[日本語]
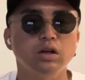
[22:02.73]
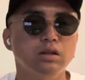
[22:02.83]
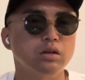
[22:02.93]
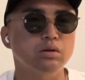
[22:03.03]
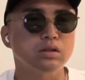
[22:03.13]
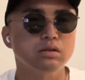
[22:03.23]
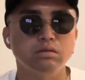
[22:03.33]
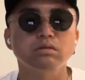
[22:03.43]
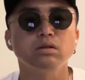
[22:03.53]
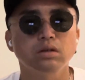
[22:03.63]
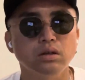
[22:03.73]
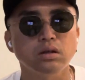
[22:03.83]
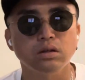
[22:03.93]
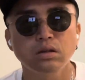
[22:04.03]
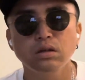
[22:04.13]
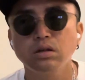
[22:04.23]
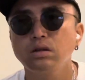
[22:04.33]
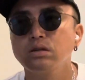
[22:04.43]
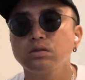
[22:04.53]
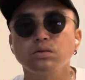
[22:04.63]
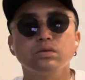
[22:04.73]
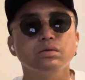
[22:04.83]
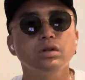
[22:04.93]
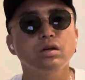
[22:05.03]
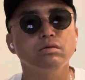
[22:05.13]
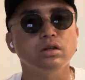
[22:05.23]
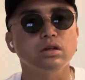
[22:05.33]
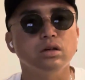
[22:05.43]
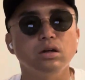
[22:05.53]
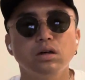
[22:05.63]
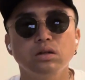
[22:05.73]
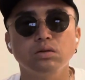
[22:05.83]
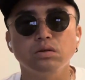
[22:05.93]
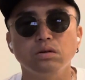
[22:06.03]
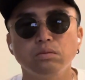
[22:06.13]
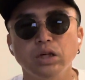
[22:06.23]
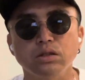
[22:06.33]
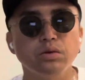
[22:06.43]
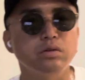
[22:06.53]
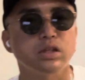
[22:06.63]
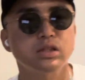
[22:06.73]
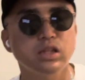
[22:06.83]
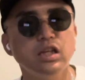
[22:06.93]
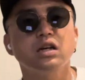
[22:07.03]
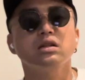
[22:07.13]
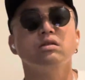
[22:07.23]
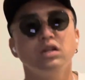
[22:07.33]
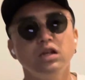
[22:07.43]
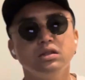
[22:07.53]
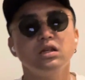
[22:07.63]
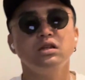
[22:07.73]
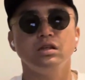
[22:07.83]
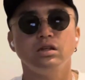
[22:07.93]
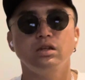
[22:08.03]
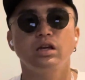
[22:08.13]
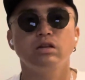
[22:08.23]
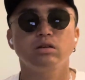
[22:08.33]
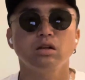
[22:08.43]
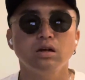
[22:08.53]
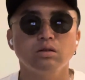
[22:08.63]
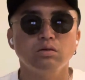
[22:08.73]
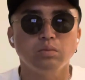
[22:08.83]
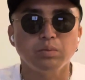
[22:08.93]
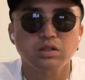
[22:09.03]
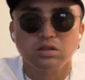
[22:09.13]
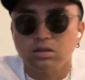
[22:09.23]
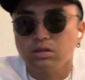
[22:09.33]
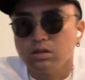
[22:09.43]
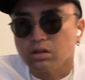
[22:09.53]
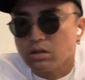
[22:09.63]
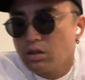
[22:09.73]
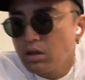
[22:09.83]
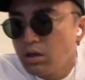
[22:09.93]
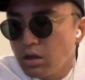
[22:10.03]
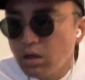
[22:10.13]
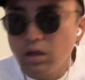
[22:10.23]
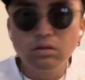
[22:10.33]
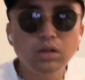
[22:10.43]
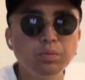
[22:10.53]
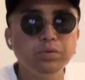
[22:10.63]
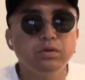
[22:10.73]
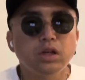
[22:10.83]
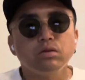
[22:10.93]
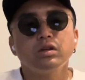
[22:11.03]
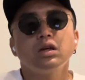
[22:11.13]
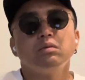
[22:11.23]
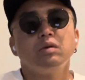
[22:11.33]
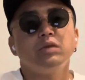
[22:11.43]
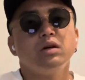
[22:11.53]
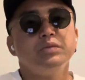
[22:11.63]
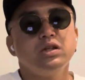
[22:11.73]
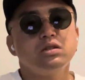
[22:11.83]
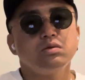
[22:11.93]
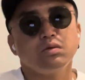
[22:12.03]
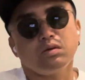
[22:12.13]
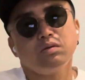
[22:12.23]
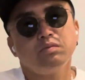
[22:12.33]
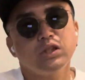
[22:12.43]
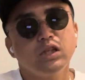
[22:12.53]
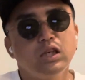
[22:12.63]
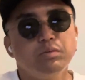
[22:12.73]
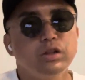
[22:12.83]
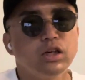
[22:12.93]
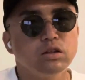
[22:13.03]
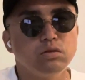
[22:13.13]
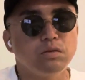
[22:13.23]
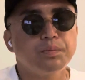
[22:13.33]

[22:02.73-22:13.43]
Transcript: あったりとかするんで。そうそうなのであの、まあ、そういうのが好きな方はね是非行けるかなと思いますしあとねプーケット行けば、まあ、ビーチも、まあ、さっきも言ったけど